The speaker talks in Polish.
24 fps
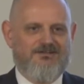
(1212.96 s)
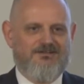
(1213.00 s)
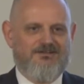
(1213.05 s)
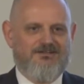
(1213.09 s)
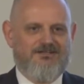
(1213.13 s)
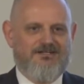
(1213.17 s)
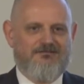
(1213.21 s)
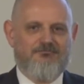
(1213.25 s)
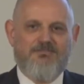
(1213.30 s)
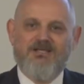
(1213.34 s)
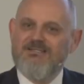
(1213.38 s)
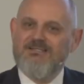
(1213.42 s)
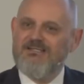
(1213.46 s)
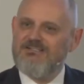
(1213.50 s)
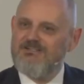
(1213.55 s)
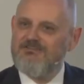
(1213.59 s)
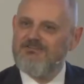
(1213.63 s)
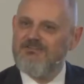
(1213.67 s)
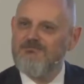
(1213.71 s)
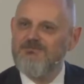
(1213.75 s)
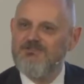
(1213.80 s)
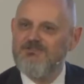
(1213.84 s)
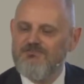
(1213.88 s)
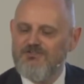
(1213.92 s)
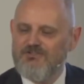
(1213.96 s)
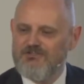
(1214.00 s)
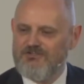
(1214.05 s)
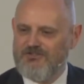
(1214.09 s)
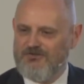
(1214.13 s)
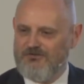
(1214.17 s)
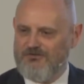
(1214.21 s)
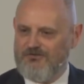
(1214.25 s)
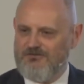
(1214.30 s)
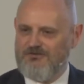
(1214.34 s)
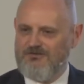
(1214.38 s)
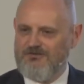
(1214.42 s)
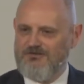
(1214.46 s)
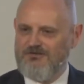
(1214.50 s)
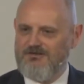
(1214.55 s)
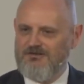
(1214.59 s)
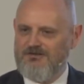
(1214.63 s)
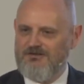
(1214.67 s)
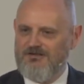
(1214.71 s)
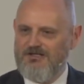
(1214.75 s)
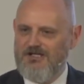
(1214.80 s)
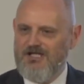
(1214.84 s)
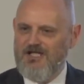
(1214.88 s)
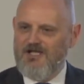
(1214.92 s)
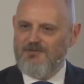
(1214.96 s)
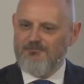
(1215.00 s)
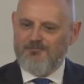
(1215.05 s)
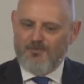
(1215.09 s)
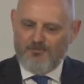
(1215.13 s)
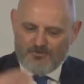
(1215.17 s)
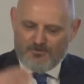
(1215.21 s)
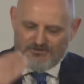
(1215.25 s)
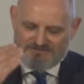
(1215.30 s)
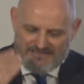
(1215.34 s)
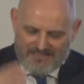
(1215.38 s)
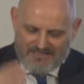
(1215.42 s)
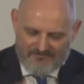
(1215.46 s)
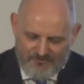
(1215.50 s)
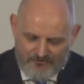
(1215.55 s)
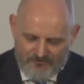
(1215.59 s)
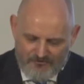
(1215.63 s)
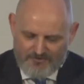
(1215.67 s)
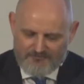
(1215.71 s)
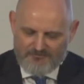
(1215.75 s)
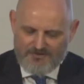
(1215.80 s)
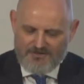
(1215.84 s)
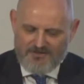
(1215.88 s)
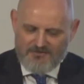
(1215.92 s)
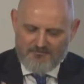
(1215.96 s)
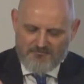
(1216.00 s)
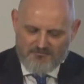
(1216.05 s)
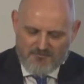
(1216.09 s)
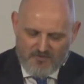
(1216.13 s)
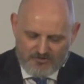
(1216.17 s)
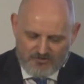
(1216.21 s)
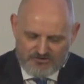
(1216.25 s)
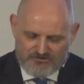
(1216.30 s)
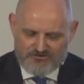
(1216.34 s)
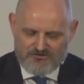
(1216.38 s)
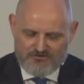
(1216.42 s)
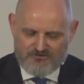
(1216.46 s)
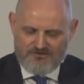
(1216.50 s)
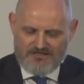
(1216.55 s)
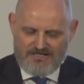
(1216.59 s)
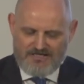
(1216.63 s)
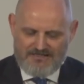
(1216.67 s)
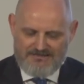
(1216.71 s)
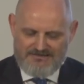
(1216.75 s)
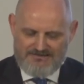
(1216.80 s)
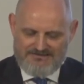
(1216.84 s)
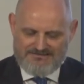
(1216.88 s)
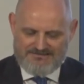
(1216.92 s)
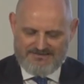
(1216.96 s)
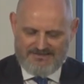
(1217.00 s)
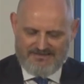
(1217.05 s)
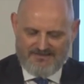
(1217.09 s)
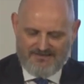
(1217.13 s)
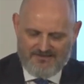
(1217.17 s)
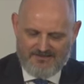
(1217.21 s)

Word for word: Będę się w tym ćwiczył, bo postawiłem mocno granicę.